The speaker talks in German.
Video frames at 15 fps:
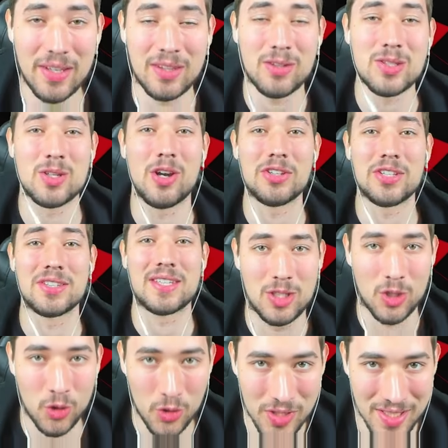werden uns heute
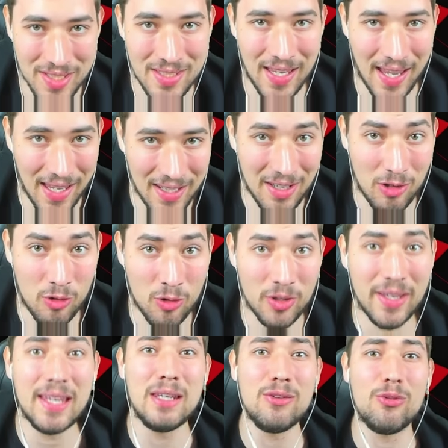die größten
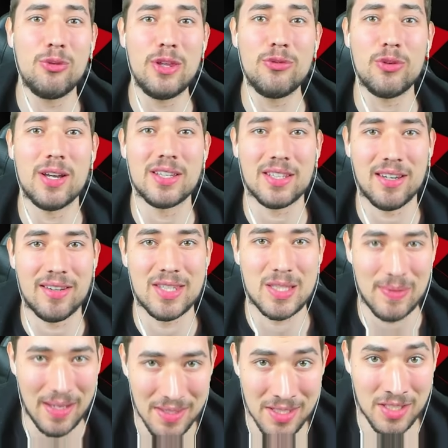Änderungen in FIFA
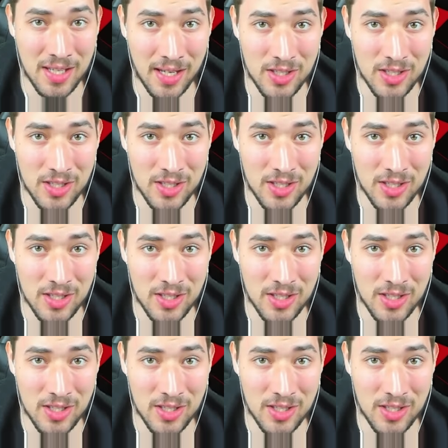23